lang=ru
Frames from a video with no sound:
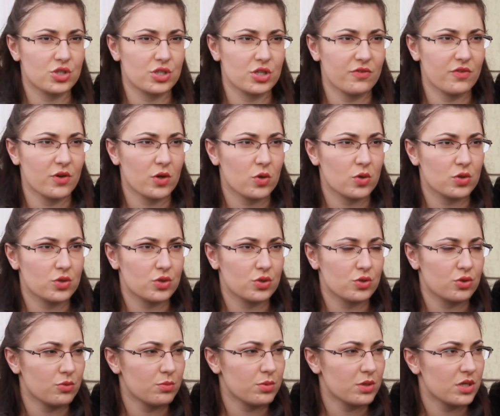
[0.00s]
Человек
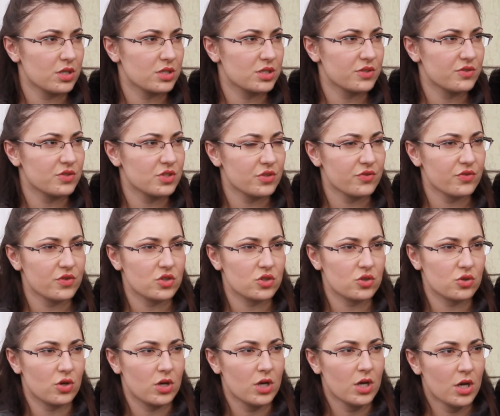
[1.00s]
очень добрый, отзывчивый,
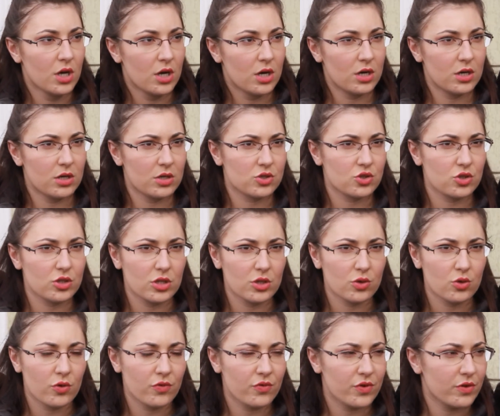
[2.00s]
что э, что-то
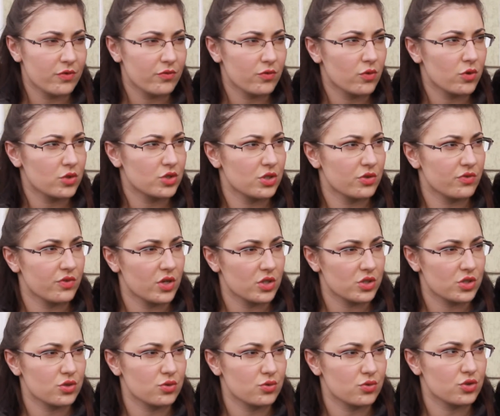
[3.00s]
новое вносит в
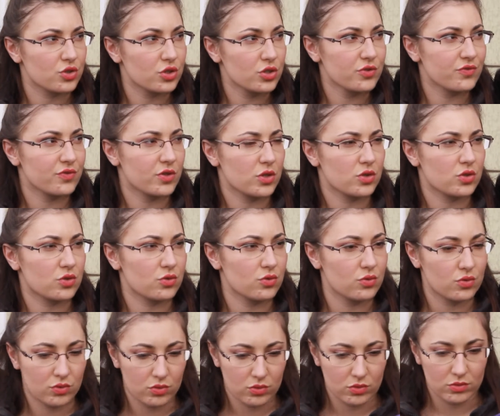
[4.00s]
нашу жизнь, в
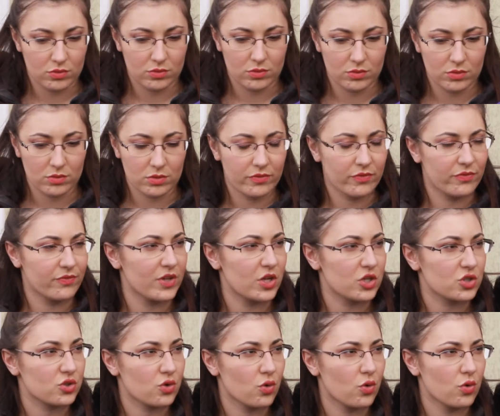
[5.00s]
нашу, в наш